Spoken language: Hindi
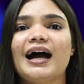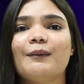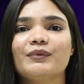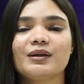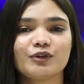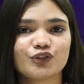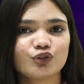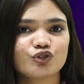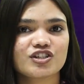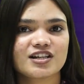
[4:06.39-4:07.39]
आपने भी तो
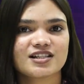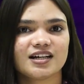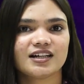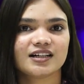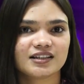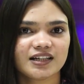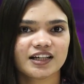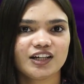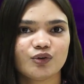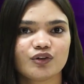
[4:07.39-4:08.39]
कुछ ऐसी हरकतें
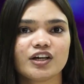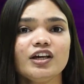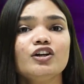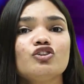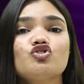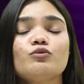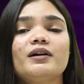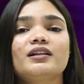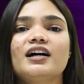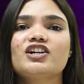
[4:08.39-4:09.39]
की होंगी जो
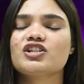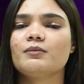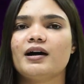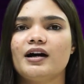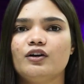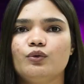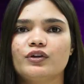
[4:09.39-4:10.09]
बर्दाश्त के बाहर